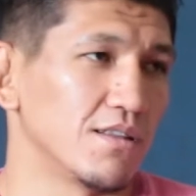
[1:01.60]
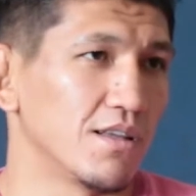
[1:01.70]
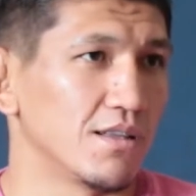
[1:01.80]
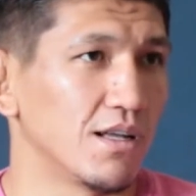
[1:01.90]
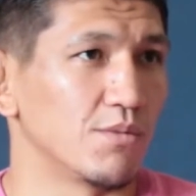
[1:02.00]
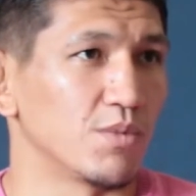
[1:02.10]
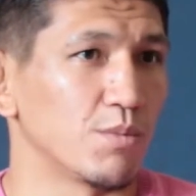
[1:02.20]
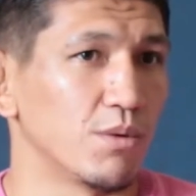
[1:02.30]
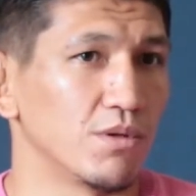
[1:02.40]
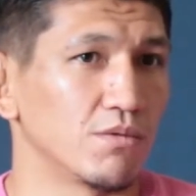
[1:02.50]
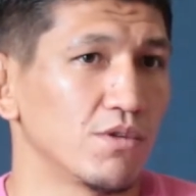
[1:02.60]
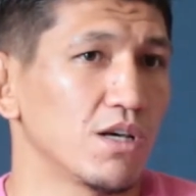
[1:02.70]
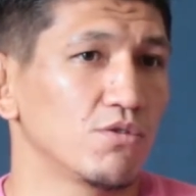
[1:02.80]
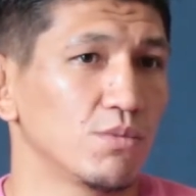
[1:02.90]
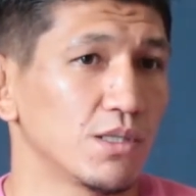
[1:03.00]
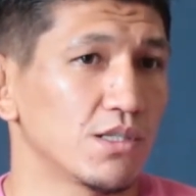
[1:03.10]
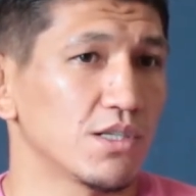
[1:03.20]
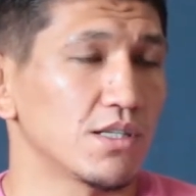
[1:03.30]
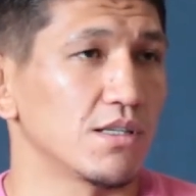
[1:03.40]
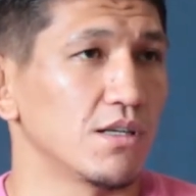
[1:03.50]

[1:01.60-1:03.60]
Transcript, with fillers: не отдали мне победу. Но ну, я думал, если честно,